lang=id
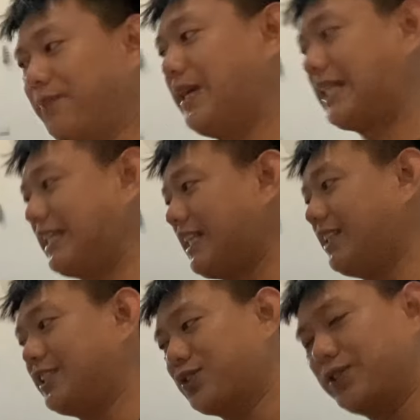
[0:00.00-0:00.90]
biar kita
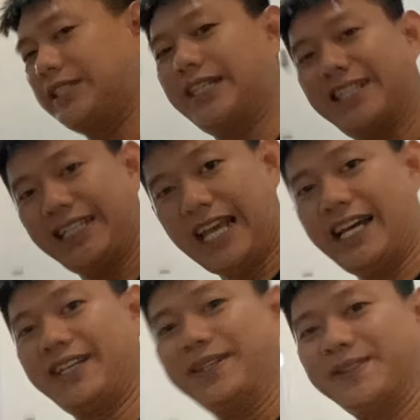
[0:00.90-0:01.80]
diskusi ya
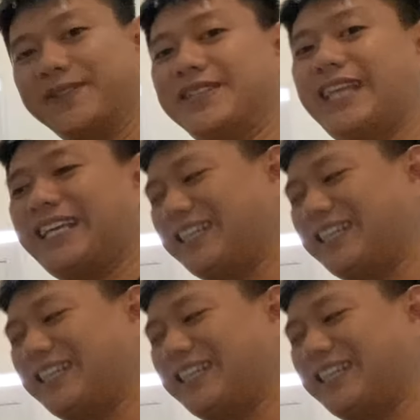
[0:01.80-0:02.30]
thank